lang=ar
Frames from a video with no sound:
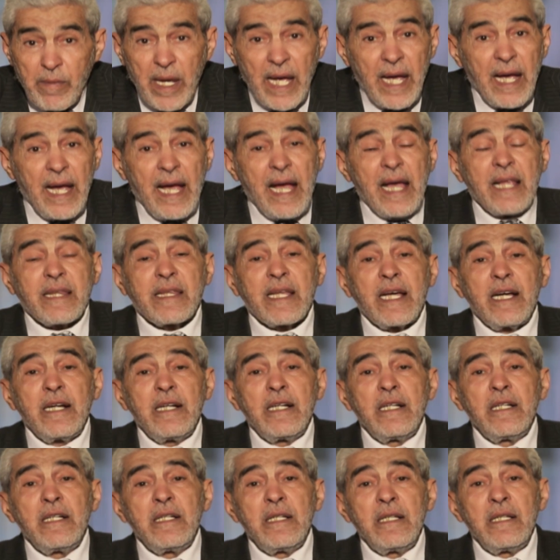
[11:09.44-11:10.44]
ما هذا
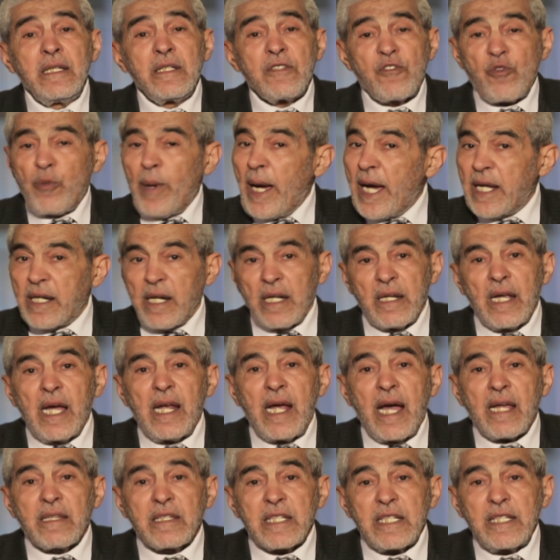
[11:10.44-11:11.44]
سبحان الله
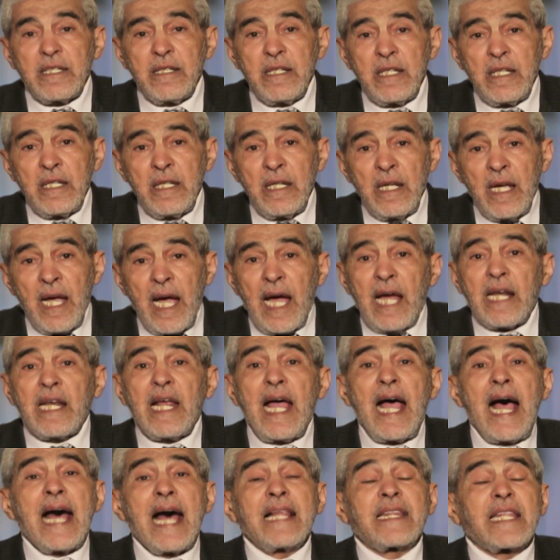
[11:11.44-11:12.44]
العظيم هل
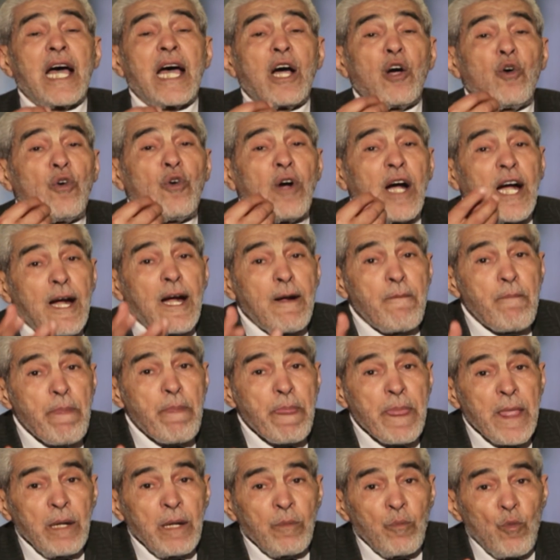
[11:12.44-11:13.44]
هذا هو
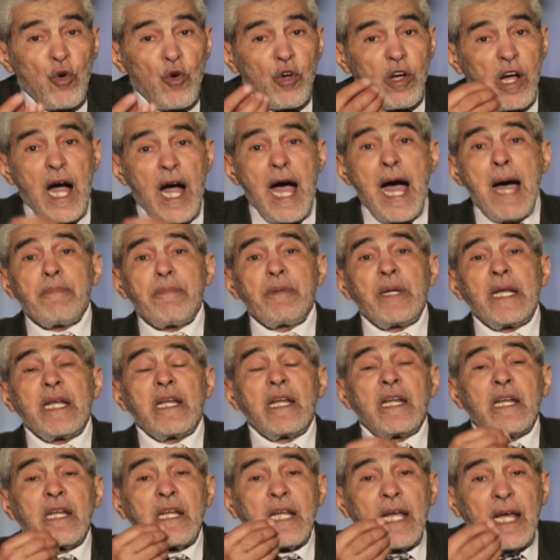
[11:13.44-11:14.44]
مقابل
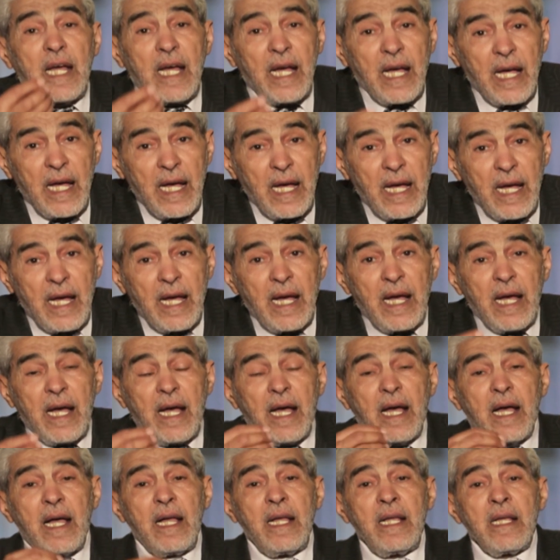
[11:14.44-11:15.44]

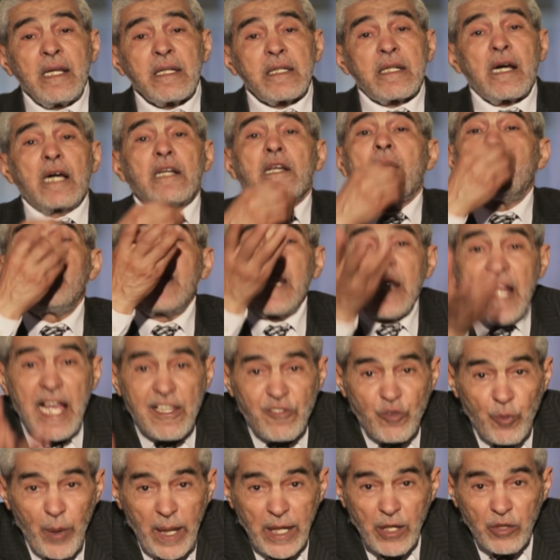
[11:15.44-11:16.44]
كرم الله
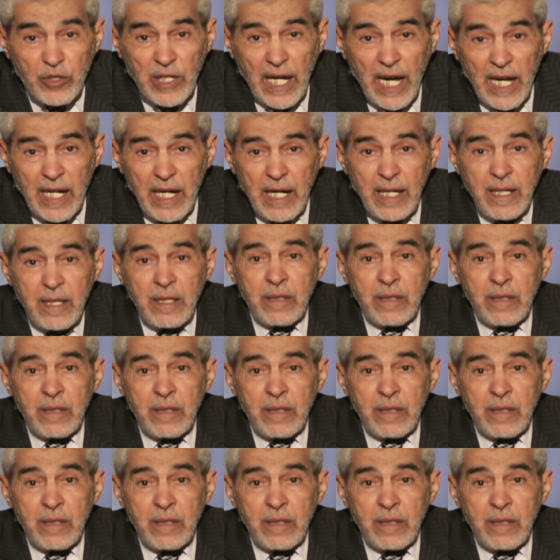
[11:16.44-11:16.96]
سبحانه وتعالى